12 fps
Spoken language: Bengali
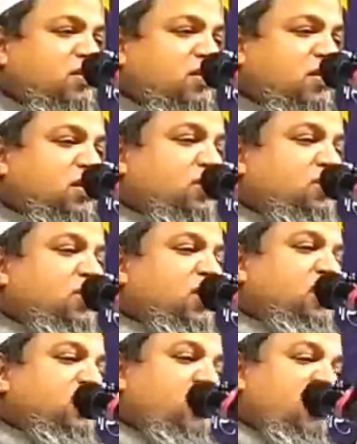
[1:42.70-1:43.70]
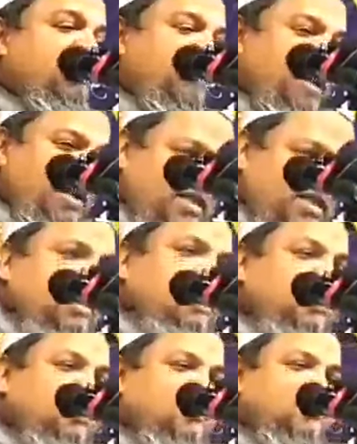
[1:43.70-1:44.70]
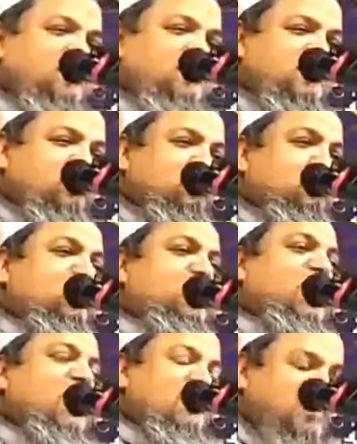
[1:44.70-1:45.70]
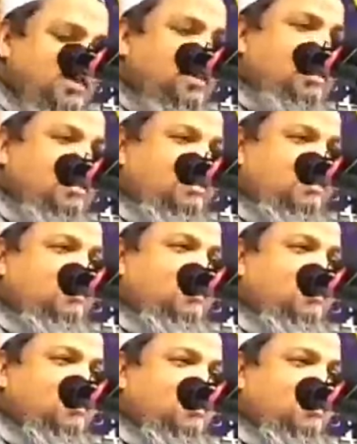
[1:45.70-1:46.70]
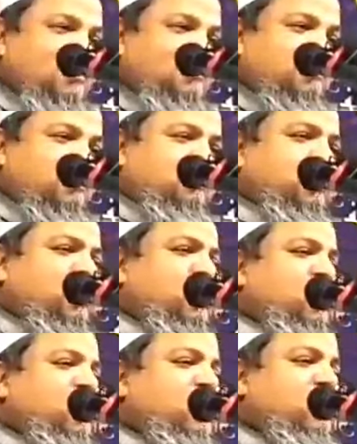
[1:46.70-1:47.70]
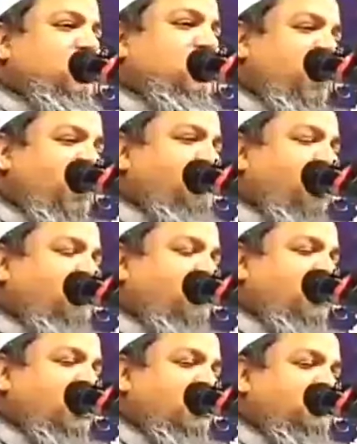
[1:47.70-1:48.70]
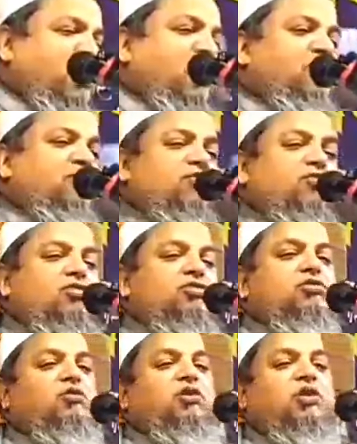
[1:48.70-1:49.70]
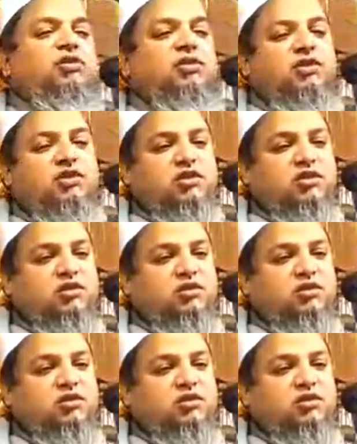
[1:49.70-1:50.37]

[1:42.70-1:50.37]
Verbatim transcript: নিয়তের গরমিল আছে দুনিয়া আছে বিভিন্নভাবে আমাদের ইবাদত নষ্ট হয়ে যেতেছে